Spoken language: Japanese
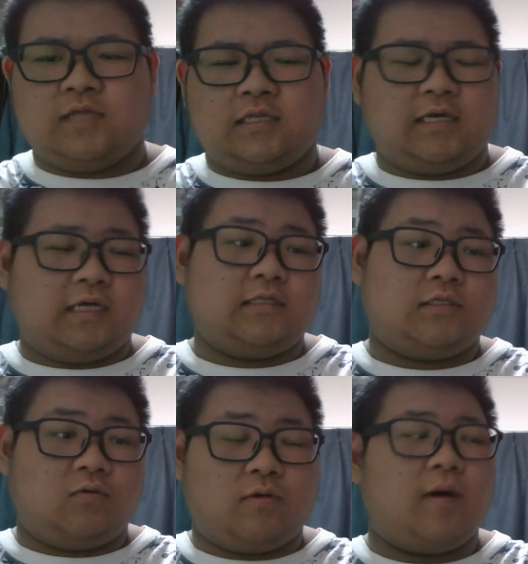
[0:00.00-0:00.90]
なんでかって
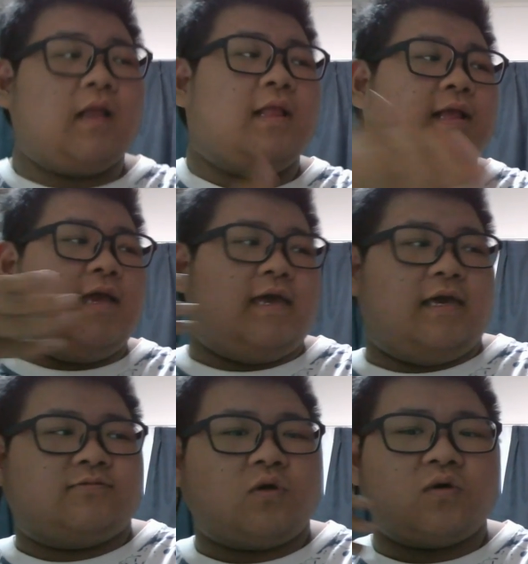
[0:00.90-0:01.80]
言って俺は、
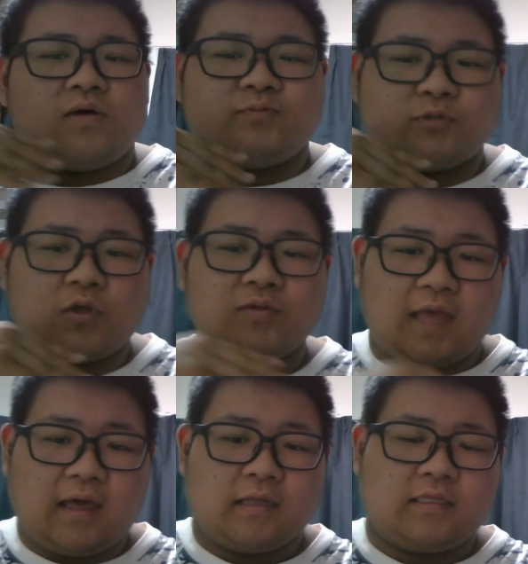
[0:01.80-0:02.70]
えー、布団が吹っ飛ん
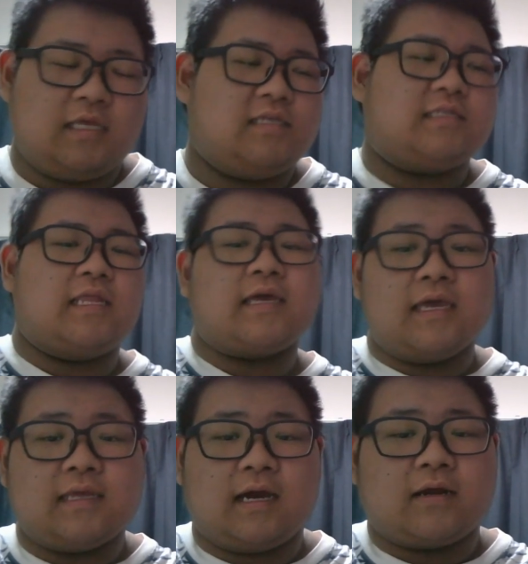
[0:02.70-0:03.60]
だって言っただ
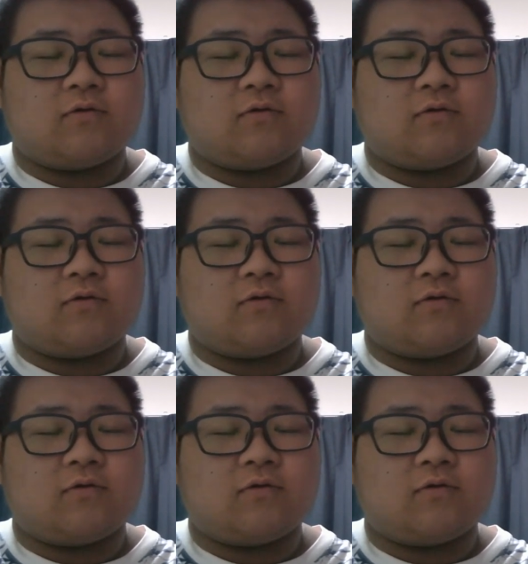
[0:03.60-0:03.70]
けだから、